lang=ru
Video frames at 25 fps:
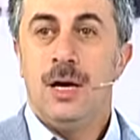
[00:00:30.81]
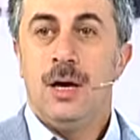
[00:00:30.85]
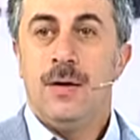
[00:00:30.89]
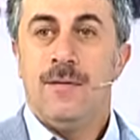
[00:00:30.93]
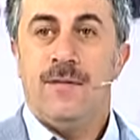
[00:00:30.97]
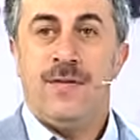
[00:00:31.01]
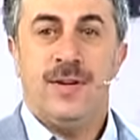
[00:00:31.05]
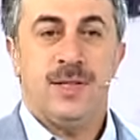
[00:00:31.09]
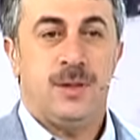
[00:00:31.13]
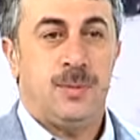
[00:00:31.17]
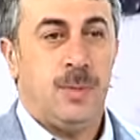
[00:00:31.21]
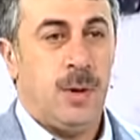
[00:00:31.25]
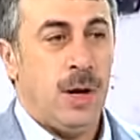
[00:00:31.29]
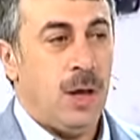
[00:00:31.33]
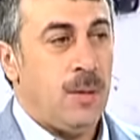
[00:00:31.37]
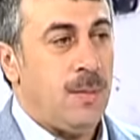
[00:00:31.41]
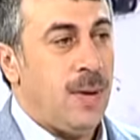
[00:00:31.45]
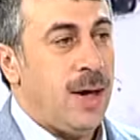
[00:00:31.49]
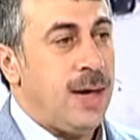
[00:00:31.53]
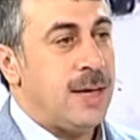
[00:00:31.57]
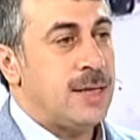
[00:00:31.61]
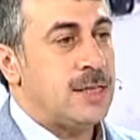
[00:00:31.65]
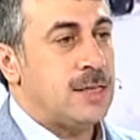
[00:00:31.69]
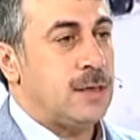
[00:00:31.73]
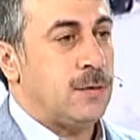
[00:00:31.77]

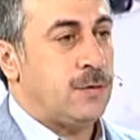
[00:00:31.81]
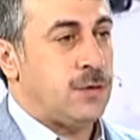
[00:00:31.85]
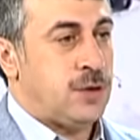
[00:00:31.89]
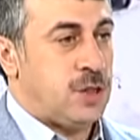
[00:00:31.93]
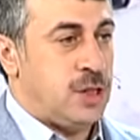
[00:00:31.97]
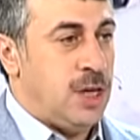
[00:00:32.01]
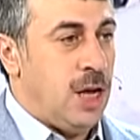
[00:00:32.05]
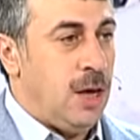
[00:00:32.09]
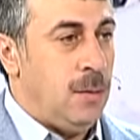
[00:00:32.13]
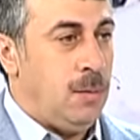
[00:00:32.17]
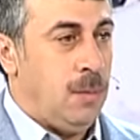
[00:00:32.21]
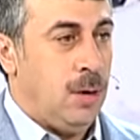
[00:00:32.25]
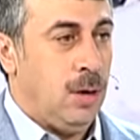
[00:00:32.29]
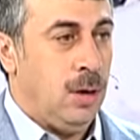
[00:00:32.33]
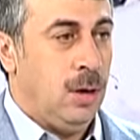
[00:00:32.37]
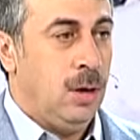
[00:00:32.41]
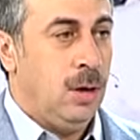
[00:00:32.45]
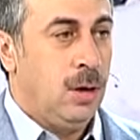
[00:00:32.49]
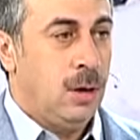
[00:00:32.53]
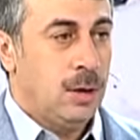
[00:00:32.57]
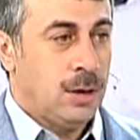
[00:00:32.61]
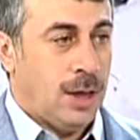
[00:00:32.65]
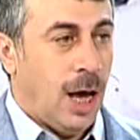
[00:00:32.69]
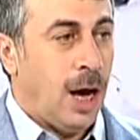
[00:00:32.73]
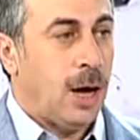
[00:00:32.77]
воспринимается всеми
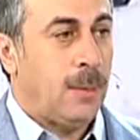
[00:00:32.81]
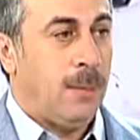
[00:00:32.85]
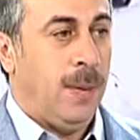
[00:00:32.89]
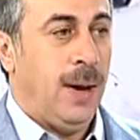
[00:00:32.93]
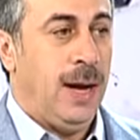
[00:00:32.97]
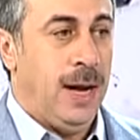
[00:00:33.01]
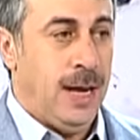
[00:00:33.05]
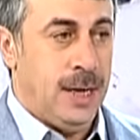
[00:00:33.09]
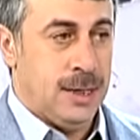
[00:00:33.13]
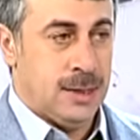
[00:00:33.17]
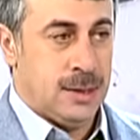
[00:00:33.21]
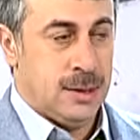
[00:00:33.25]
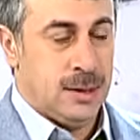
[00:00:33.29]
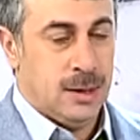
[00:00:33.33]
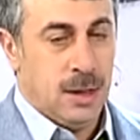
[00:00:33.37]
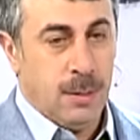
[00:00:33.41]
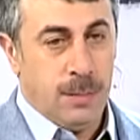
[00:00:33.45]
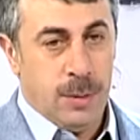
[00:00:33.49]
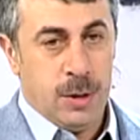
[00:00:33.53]
так болезненно.